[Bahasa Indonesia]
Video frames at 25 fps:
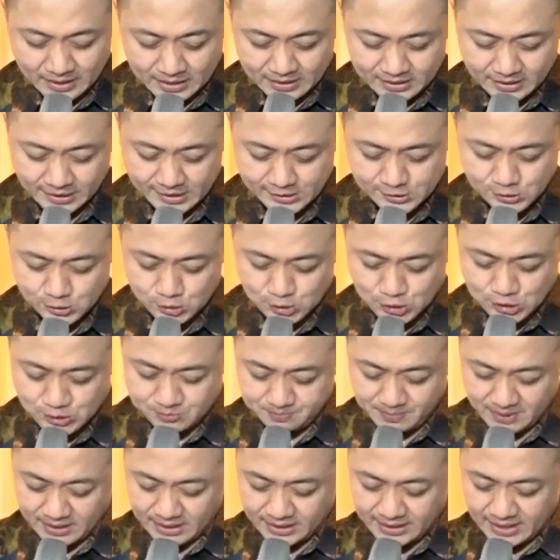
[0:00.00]
Yesus
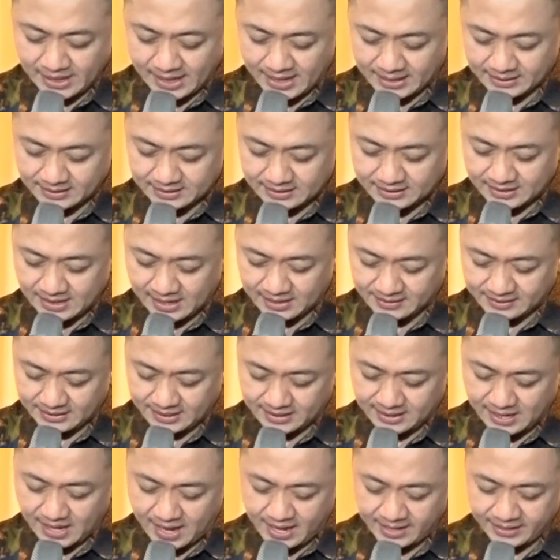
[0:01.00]
melihat
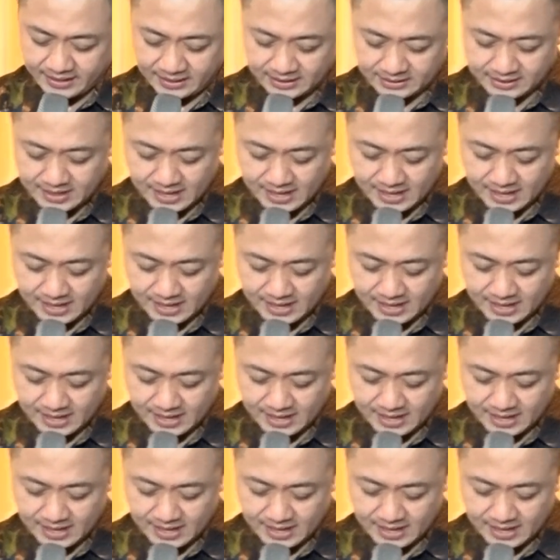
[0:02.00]
Nathanael